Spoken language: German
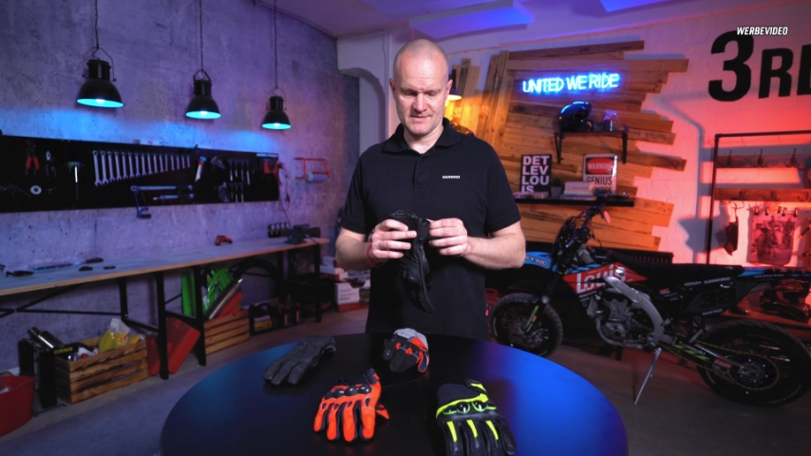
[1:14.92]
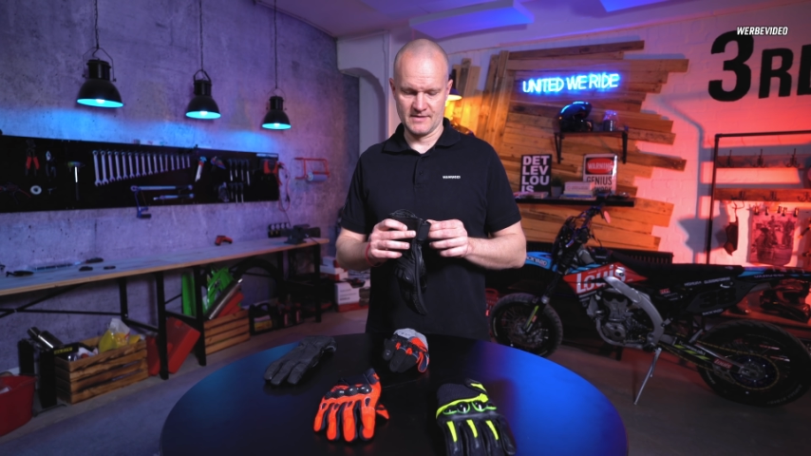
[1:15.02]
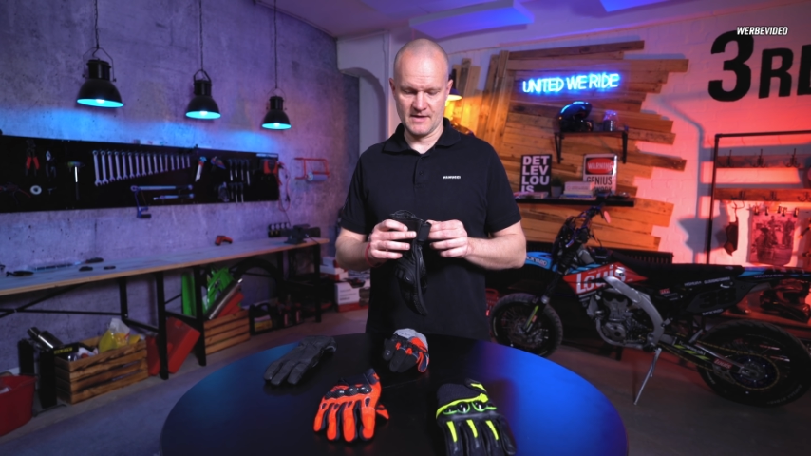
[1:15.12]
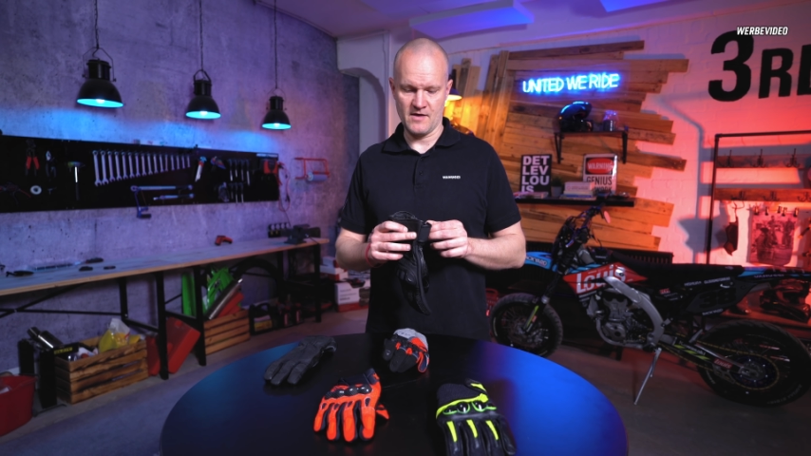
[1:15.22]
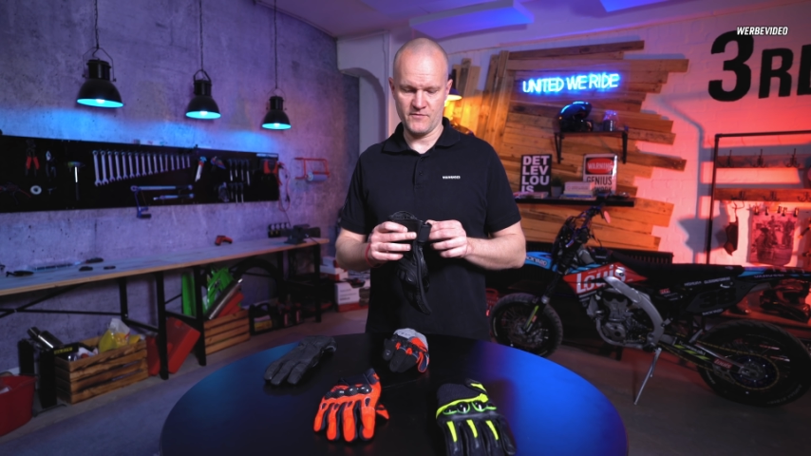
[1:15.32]

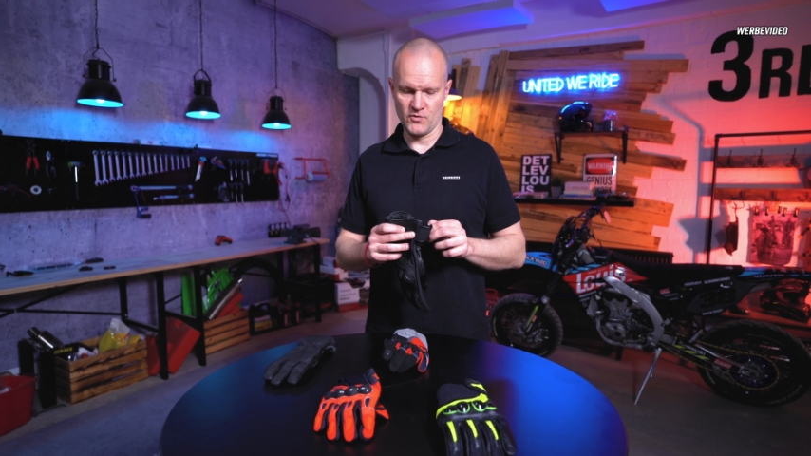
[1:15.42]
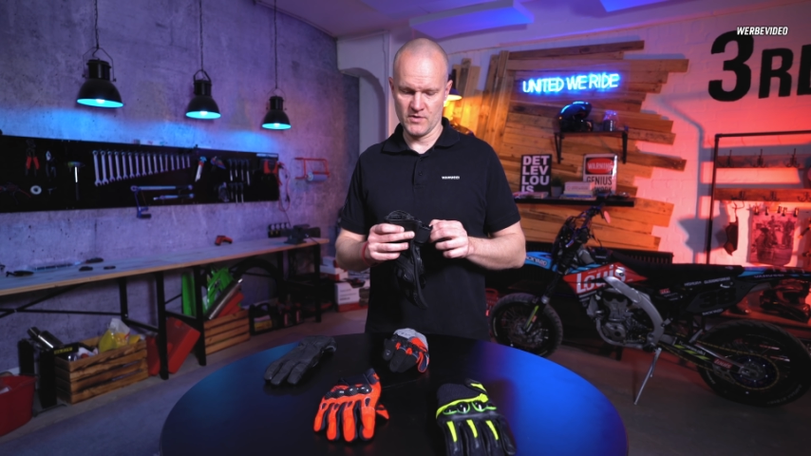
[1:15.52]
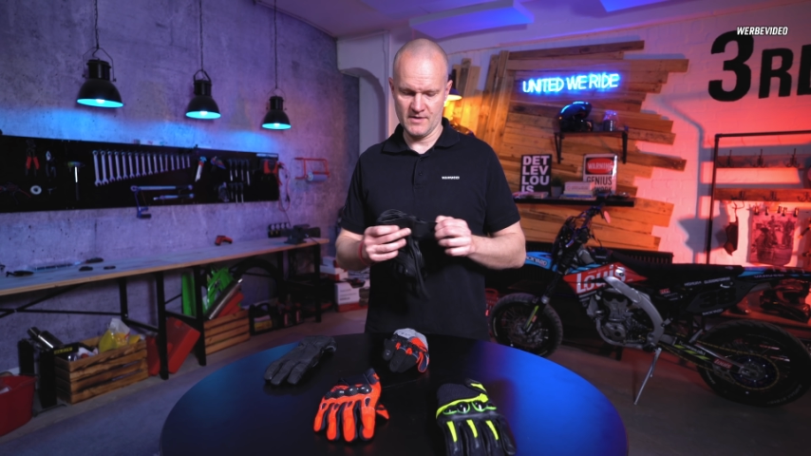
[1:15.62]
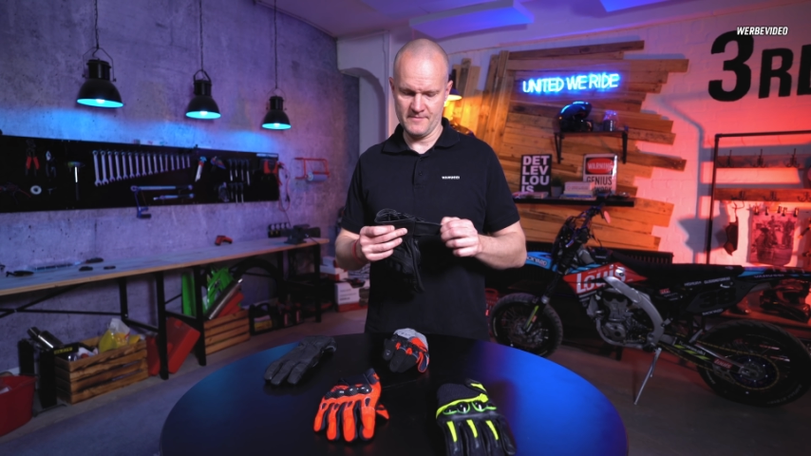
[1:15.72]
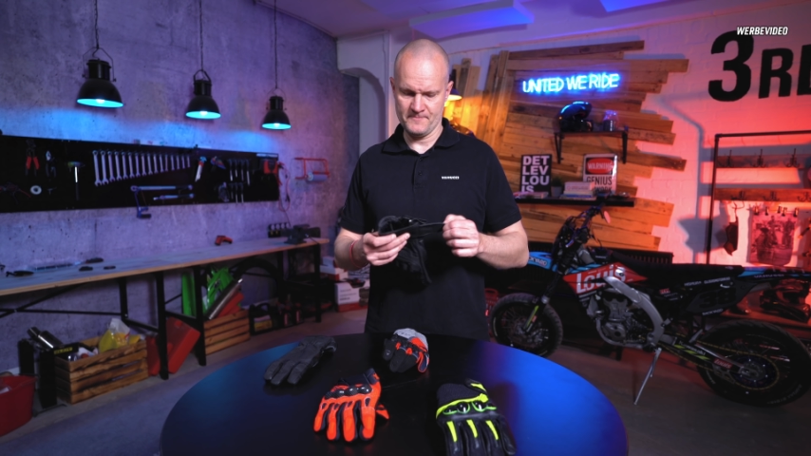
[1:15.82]
sein Nachfolger,